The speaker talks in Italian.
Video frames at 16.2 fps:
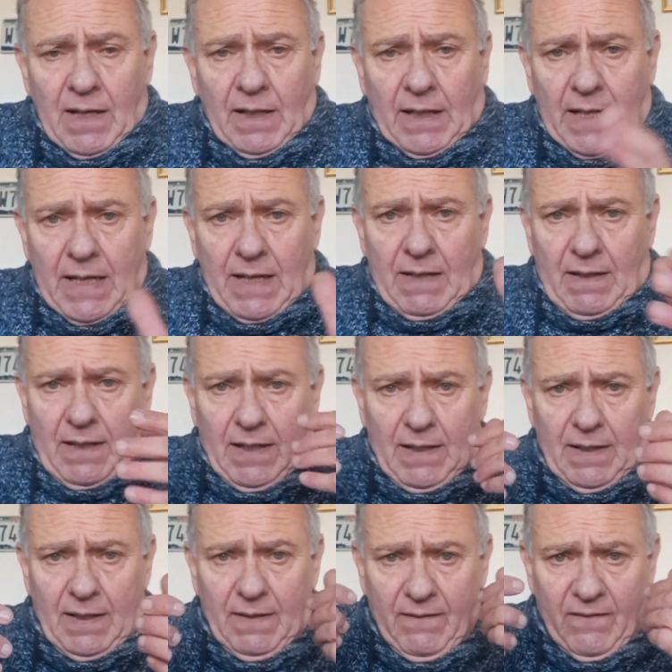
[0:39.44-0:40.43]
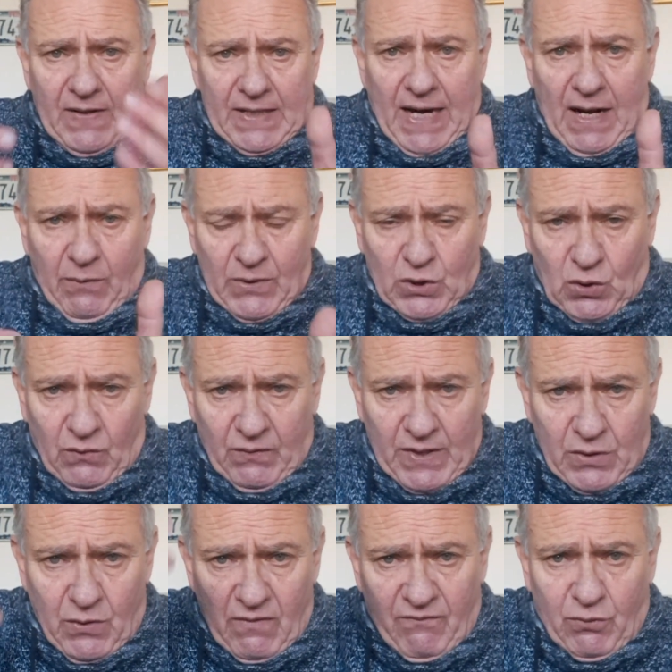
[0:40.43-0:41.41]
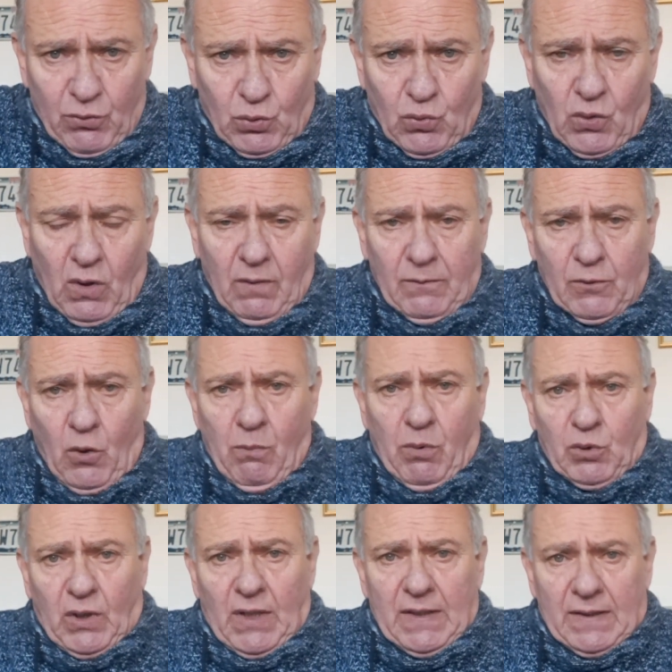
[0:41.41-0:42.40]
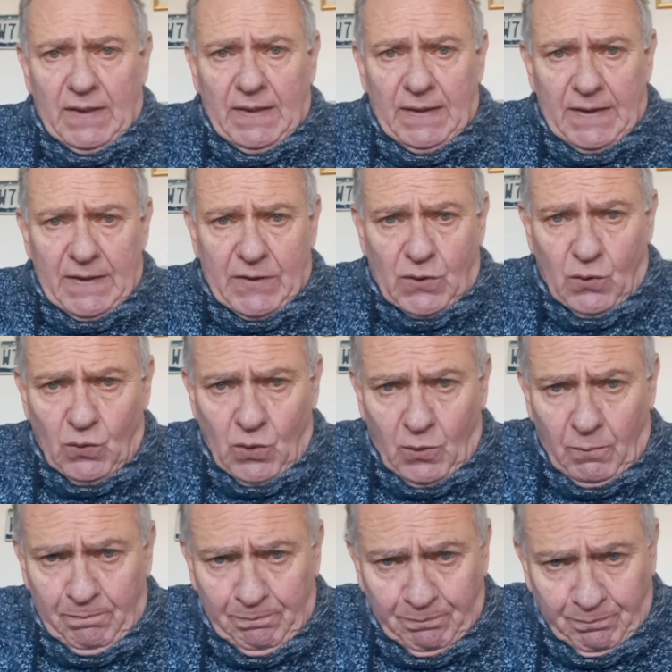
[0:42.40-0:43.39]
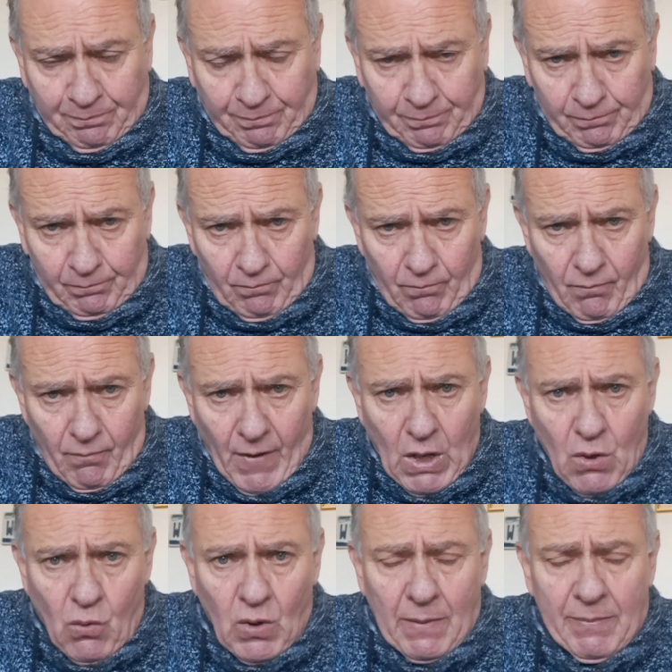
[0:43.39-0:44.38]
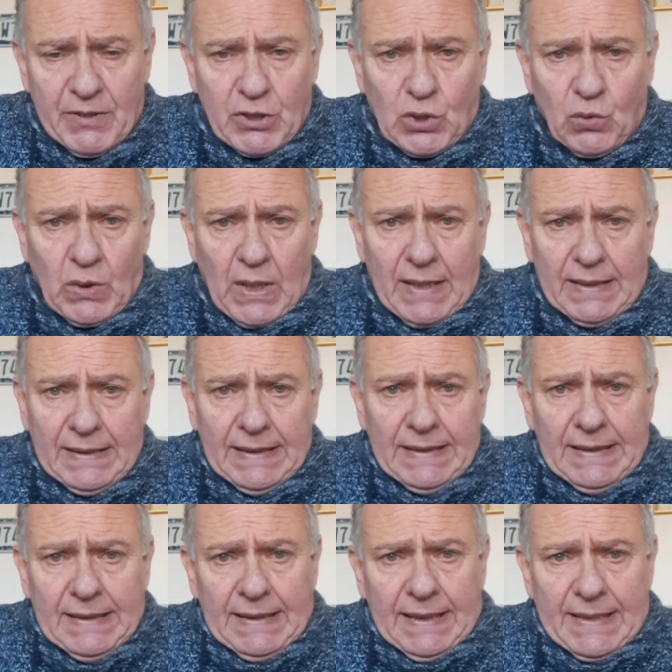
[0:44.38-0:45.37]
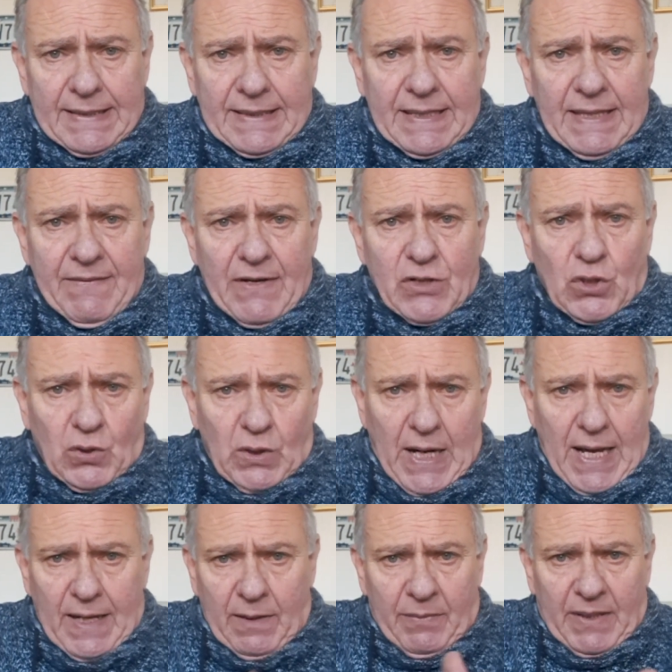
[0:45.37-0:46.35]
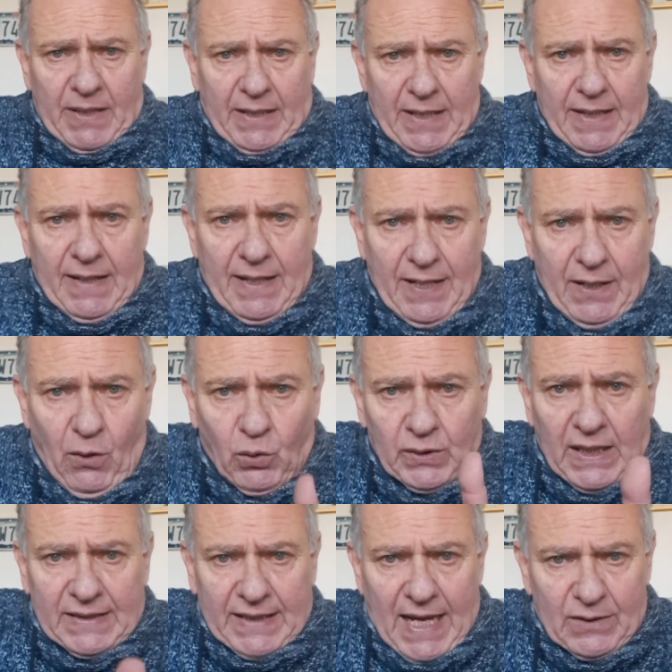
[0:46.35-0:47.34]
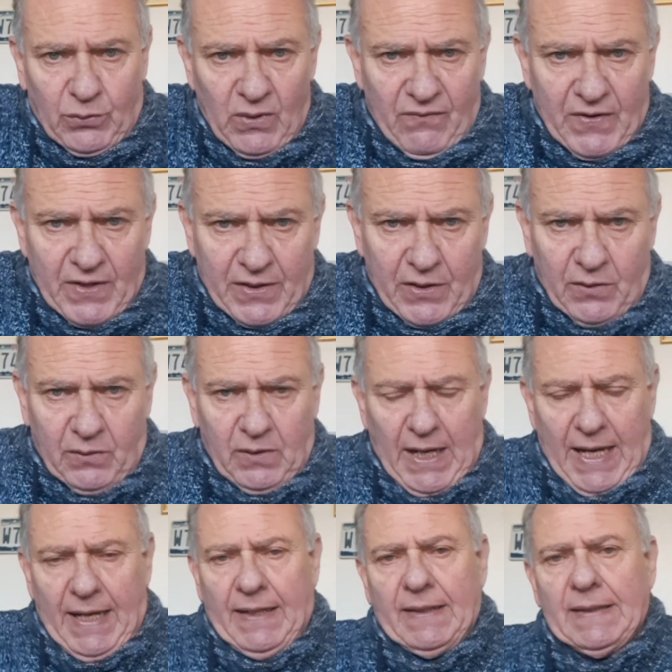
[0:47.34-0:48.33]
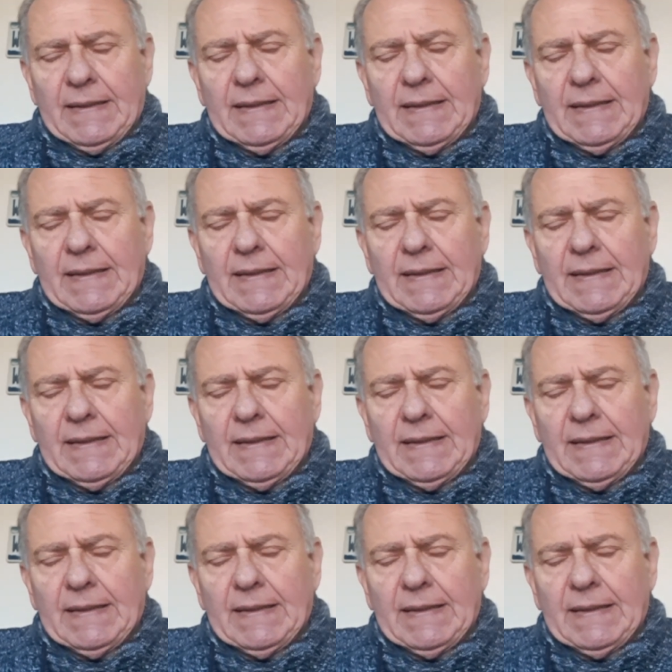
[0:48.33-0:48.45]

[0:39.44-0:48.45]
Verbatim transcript: chi vedrà questo video in futuro non potrà dire che sono una persona che si deve aggiornare perché ho datato il video. Eh.